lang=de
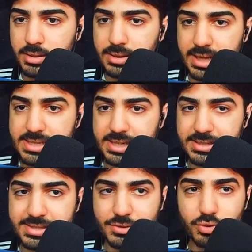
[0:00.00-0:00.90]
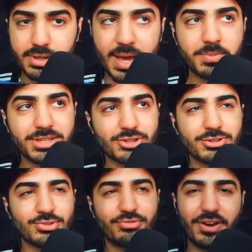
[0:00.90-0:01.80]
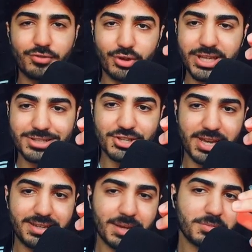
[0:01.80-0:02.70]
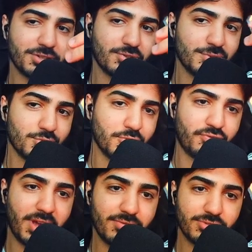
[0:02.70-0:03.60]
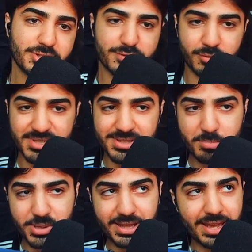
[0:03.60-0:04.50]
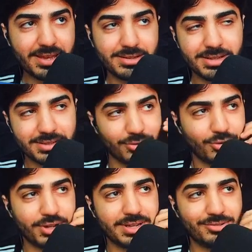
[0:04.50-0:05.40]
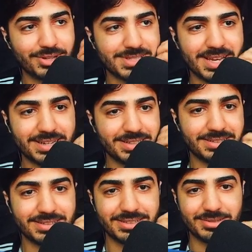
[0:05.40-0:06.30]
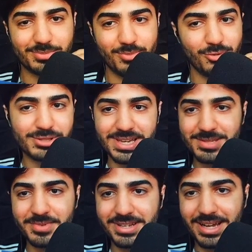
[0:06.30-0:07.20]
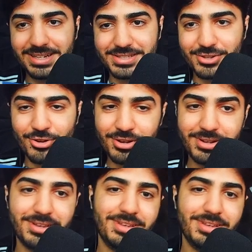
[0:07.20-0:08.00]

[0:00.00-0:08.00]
Der ist ganz gut. Habt ihr schon so einen Favorit-Chat? Habt ihr schon so Favorites vom Snippet her? Oder, oder sagt ihr, muss erstmal alles hören?